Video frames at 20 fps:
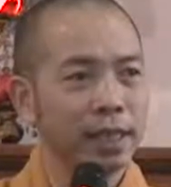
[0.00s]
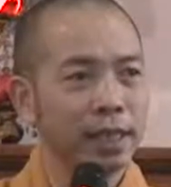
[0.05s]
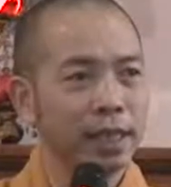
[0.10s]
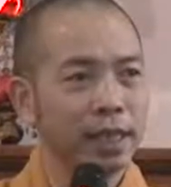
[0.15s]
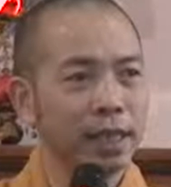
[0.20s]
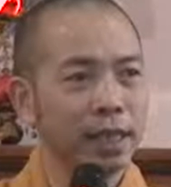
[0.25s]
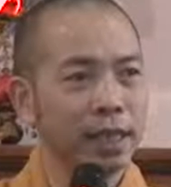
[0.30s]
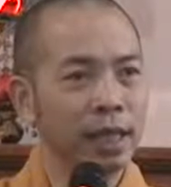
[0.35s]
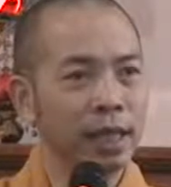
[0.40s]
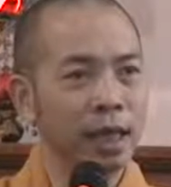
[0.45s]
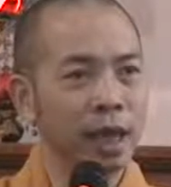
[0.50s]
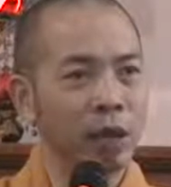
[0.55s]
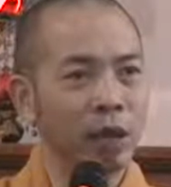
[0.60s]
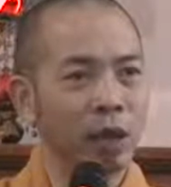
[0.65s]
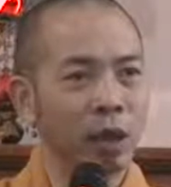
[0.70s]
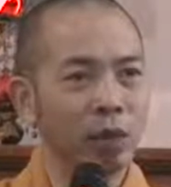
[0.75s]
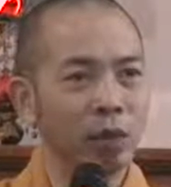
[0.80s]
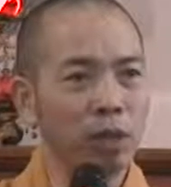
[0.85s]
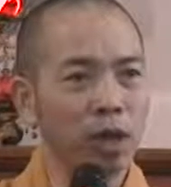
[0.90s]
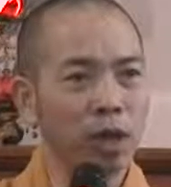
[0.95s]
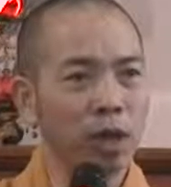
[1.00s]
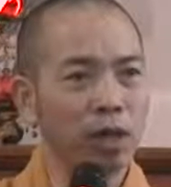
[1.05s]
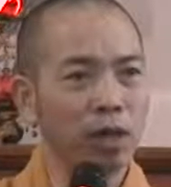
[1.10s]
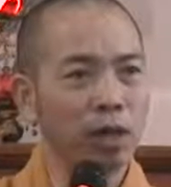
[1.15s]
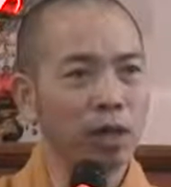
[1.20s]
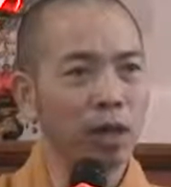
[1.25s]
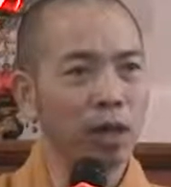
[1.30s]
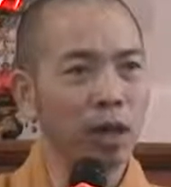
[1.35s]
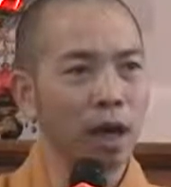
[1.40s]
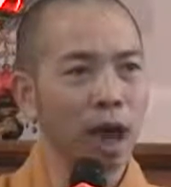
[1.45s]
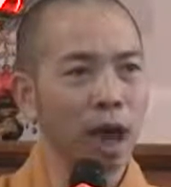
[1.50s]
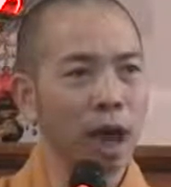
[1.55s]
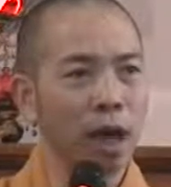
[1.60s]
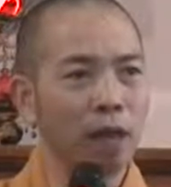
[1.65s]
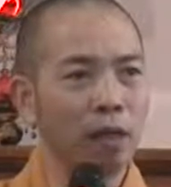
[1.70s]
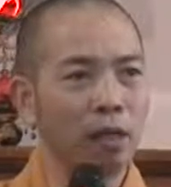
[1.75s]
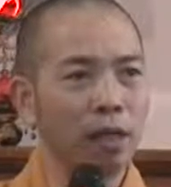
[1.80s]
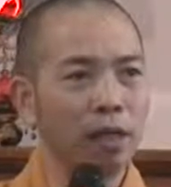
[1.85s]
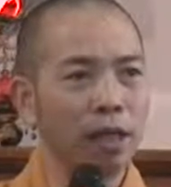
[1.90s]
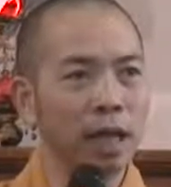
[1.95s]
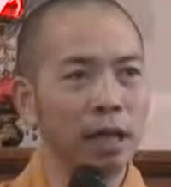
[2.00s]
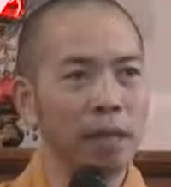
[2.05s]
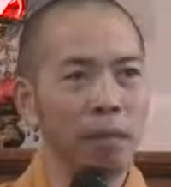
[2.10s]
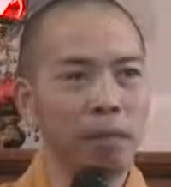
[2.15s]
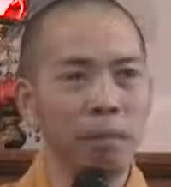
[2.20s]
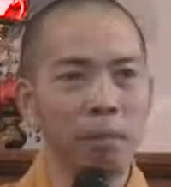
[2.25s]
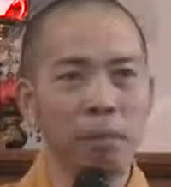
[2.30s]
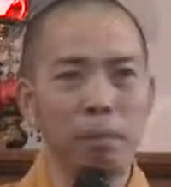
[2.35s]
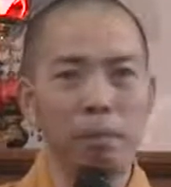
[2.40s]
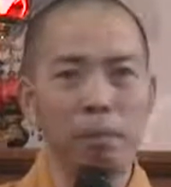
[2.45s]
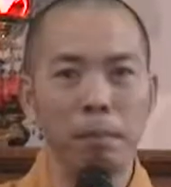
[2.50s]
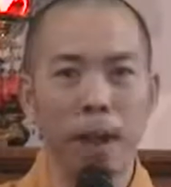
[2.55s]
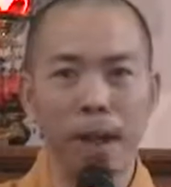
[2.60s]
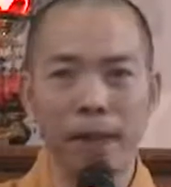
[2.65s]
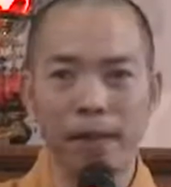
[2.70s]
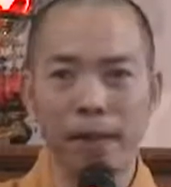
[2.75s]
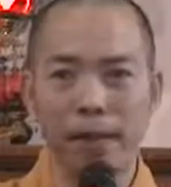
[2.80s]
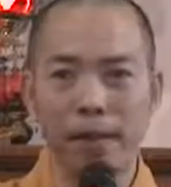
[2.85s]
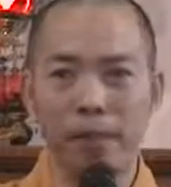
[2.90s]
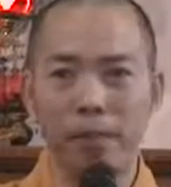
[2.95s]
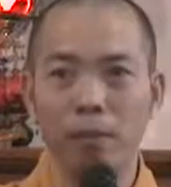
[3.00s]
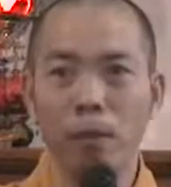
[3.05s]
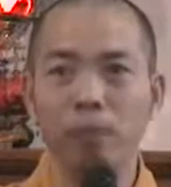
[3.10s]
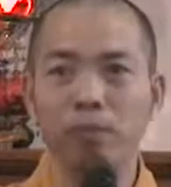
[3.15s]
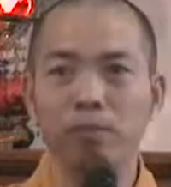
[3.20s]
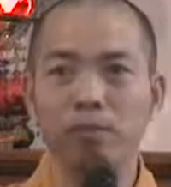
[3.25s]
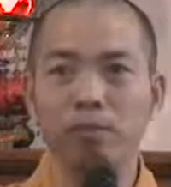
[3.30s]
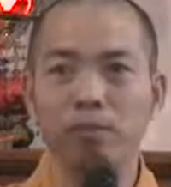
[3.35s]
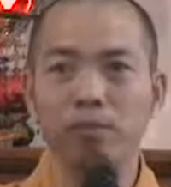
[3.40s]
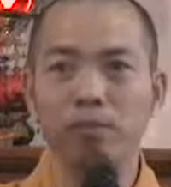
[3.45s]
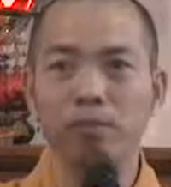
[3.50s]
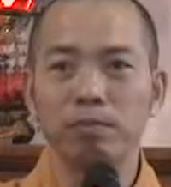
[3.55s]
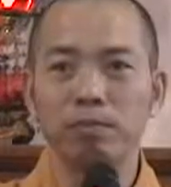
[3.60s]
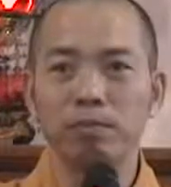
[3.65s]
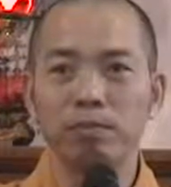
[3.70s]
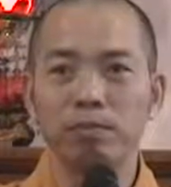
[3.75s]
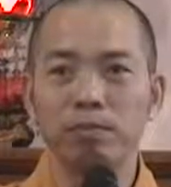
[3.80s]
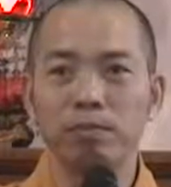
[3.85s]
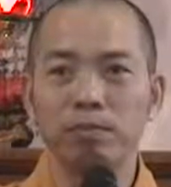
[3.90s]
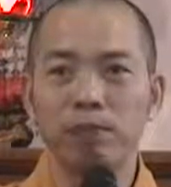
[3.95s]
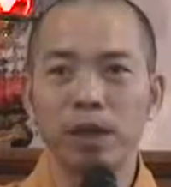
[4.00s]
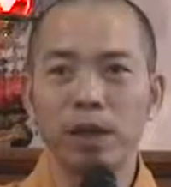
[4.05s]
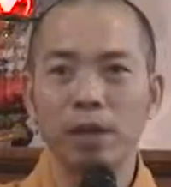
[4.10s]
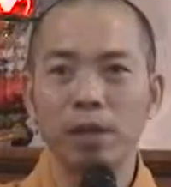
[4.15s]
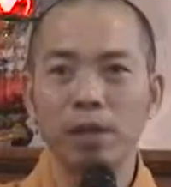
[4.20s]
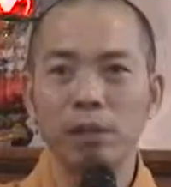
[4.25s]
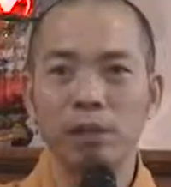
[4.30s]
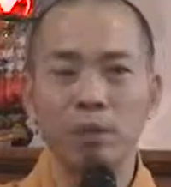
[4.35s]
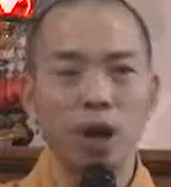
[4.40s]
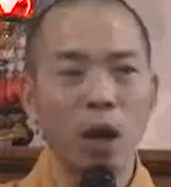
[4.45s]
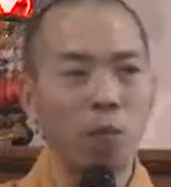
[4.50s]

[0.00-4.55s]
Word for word: Khi nơi nào không cần ẩn danh mài bút, phải không?